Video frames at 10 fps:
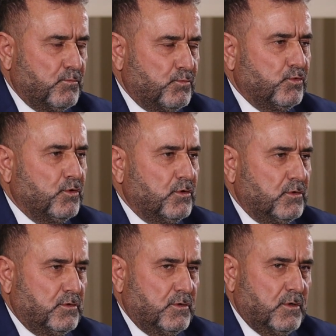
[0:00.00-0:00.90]

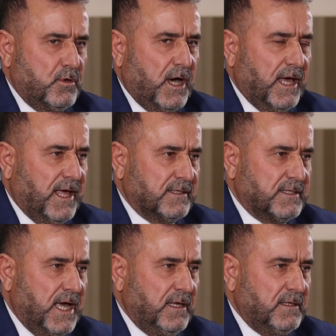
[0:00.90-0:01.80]
bu
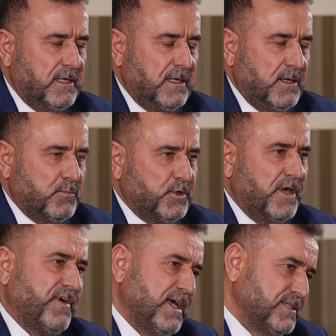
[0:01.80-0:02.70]
alanda bu
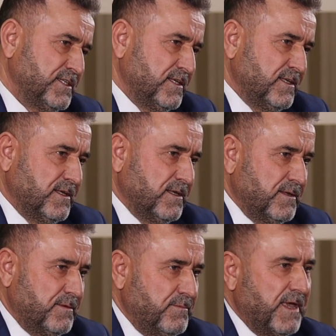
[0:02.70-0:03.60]
defa
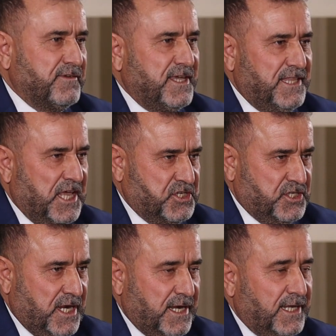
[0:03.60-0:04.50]
mevki
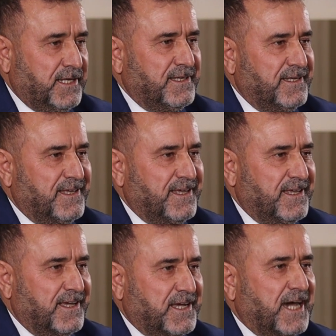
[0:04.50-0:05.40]
değiştirerek
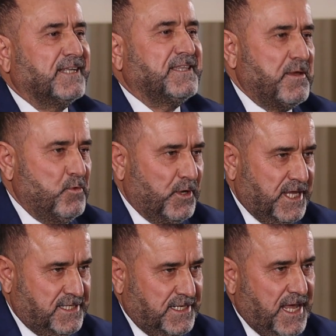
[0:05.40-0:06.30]
e, Karatay
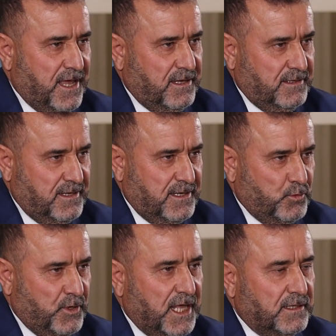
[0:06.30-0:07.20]
bölgesine
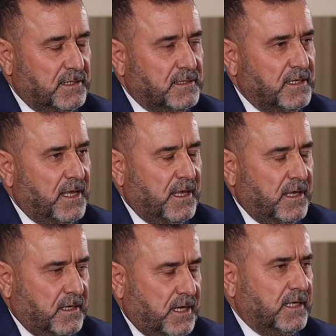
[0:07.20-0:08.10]
yöneldik.
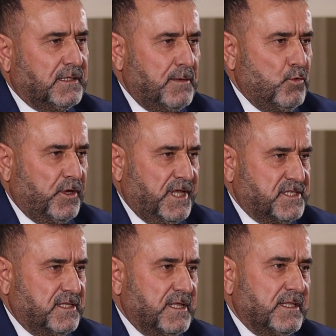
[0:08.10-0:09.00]
Karatay
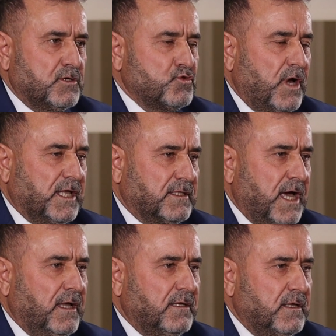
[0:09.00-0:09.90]
bölgesinde de şu
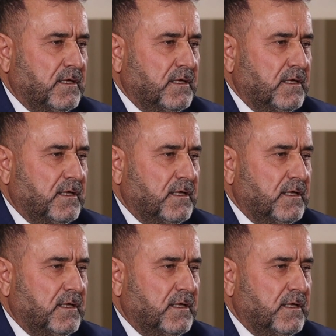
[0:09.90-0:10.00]
anda